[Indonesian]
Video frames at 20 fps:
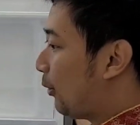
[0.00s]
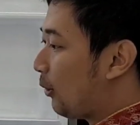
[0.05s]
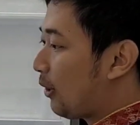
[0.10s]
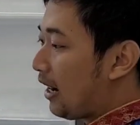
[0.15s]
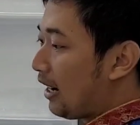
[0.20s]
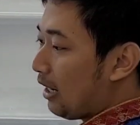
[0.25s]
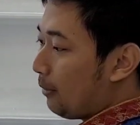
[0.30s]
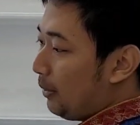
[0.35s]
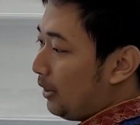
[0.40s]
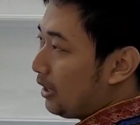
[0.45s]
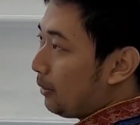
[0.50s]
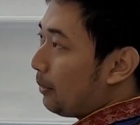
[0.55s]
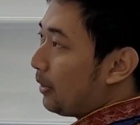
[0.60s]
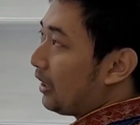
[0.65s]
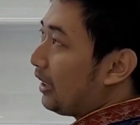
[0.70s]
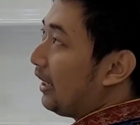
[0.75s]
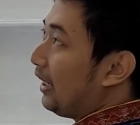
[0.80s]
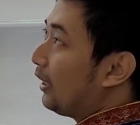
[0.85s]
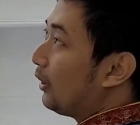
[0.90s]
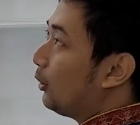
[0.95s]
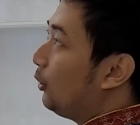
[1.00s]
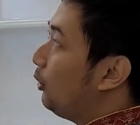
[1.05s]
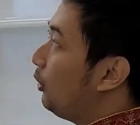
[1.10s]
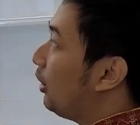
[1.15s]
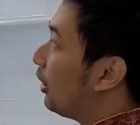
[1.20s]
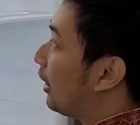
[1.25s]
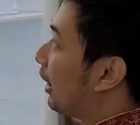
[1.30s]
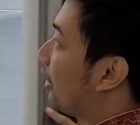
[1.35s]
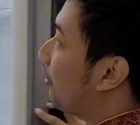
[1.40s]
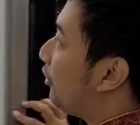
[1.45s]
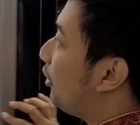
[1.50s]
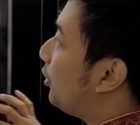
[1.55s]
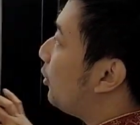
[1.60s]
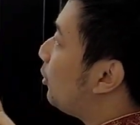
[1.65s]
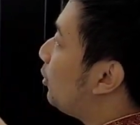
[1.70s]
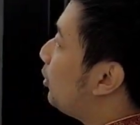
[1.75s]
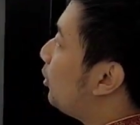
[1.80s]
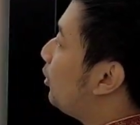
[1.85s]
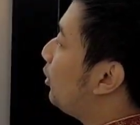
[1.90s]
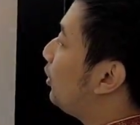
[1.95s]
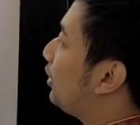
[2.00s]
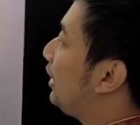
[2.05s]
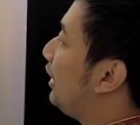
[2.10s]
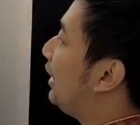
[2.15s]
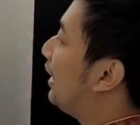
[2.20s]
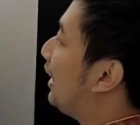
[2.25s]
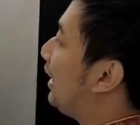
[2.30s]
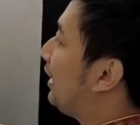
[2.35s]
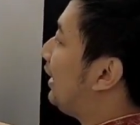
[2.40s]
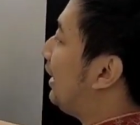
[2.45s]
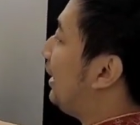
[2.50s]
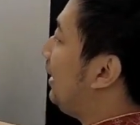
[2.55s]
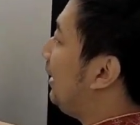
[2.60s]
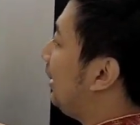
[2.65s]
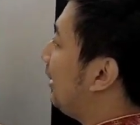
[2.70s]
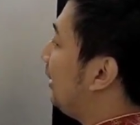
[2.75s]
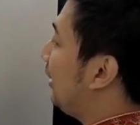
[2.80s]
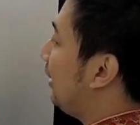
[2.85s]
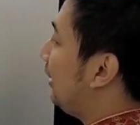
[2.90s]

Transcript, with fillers: kurang lebih seperti itu review singkatnya